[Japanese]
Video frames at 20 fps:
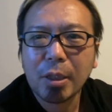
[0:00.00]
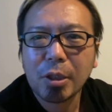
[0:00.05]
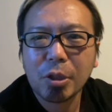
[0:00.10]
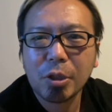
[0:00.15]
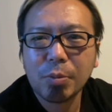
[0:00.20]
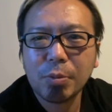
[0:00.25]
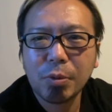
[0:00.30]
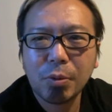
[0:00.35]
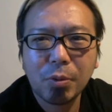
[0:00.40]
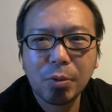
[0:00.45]

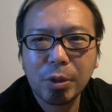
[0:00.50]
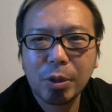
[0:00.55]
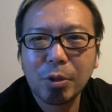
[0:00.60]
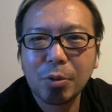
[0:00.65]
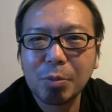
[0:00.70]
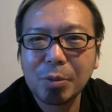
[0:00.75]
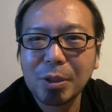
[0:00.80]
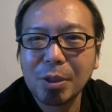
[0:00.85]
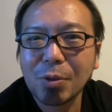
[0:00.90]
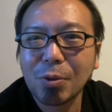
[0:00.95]
自分を大きく
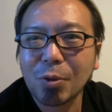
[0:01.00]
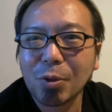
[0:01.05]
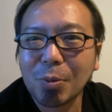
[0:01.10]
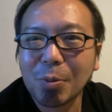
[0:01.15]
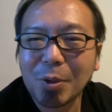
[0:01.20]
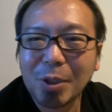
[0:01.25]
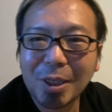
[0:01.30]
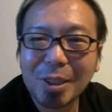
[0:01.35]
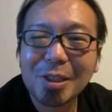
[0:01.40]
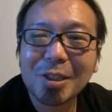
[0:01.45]
見せること
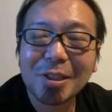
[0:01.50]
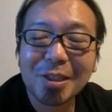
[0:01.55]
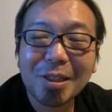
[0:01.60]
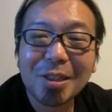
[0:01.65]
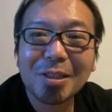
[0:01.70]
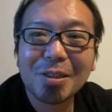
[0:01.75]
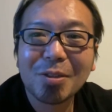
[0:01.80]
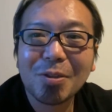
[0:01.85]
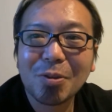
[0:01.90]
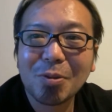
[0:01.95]
もないしね、
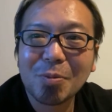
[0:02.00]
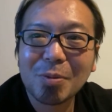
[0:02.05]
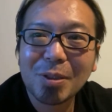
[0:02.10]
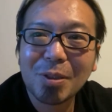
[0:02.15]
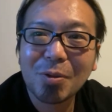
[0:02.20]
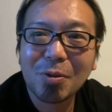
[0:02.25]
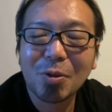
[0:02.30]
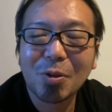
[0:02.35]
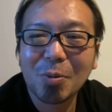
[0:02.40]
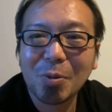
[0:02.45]
強く見せる
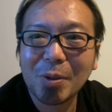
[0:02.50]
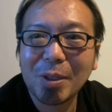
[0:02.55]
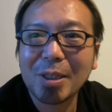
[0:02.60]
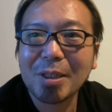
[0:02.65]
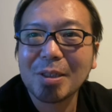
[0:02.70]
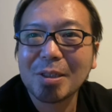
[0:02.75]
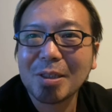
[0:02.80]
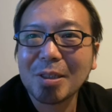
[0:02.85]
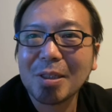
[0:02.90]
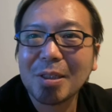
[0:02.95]
こともない
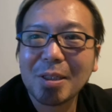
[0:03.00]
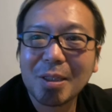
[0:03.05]
し、